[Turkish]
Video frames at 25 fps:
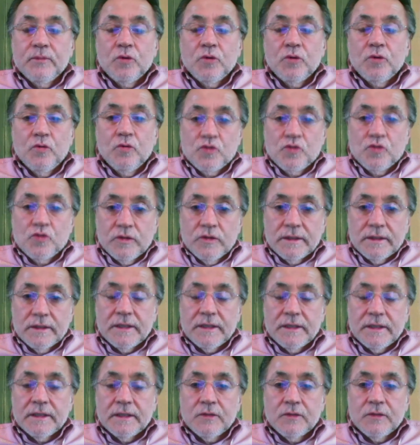dövizin,
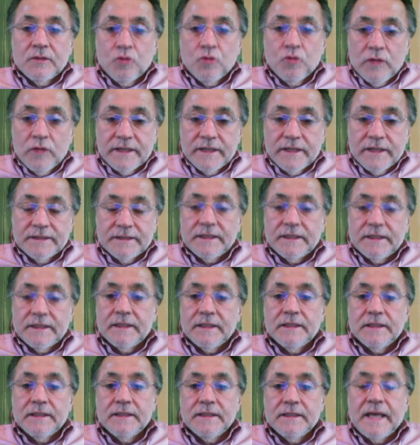e, kurların e,
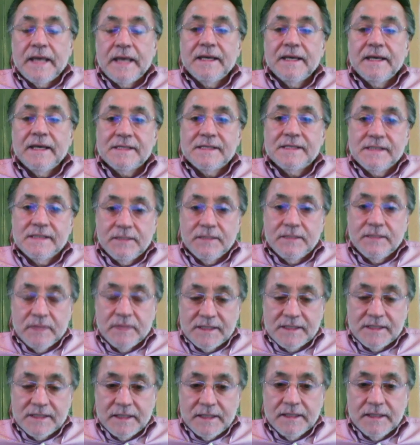dengesiz
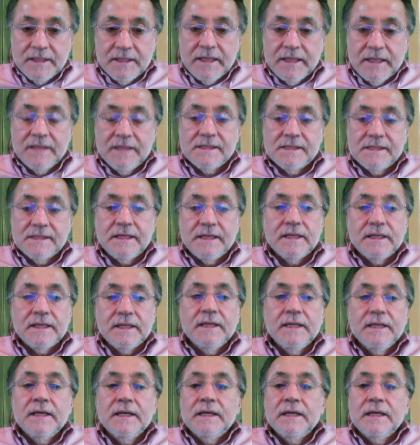gitmesi denizli
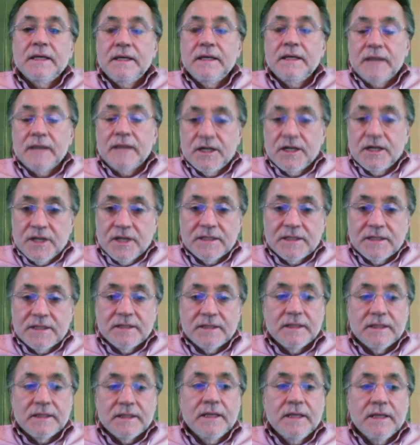
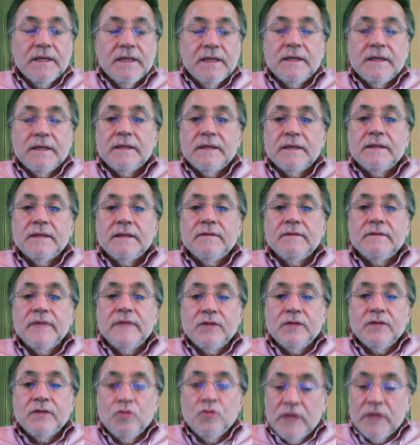ihracatının e,
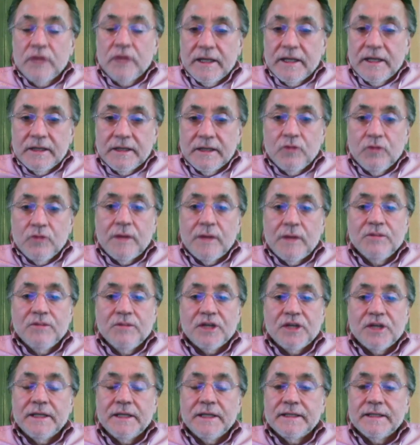ve Türkiye'nin önemli
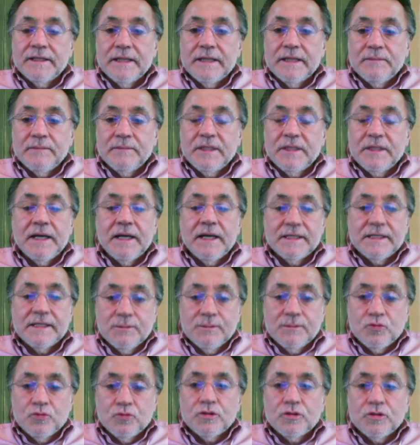şeylerinden bir
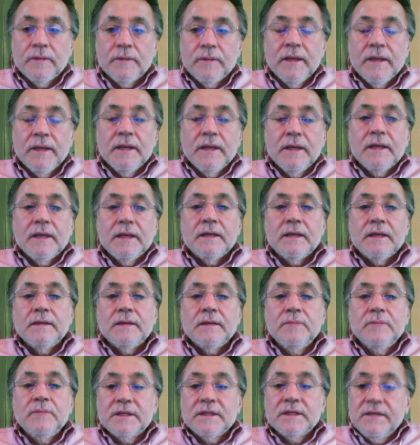tanesi budur.
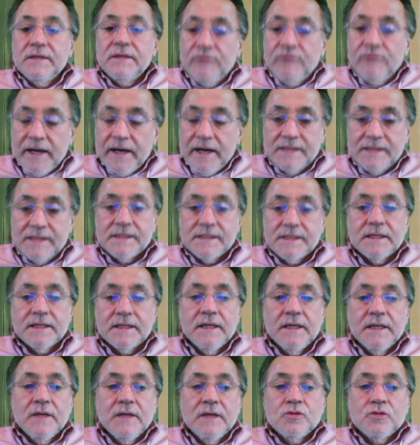E, bir de faizdir.
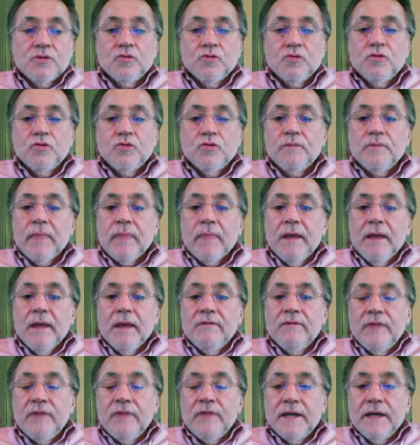Çünkü
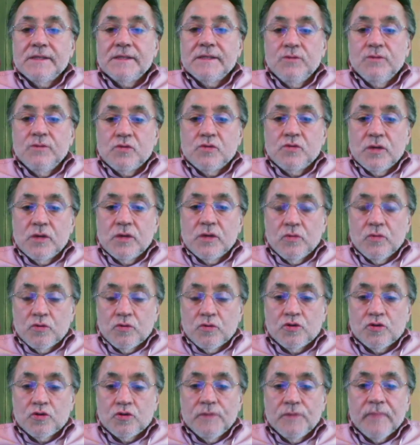faizin yüksek
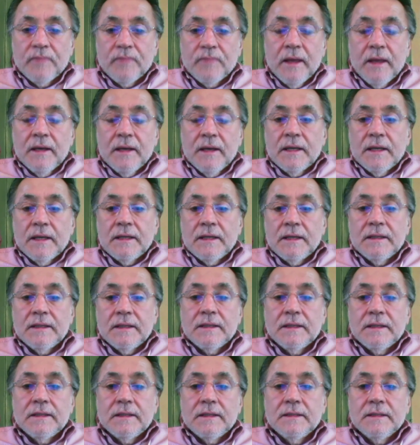oluşu
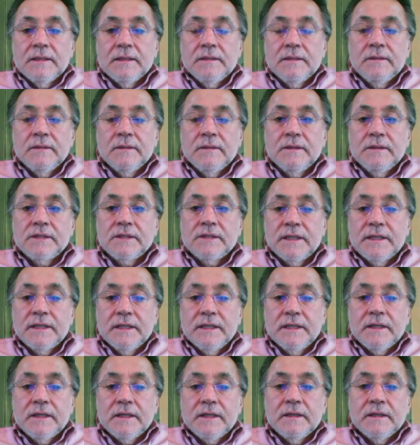e, işte
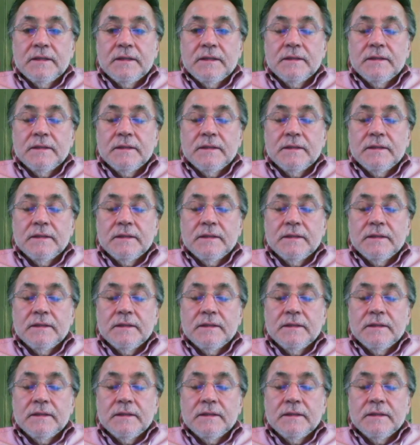e,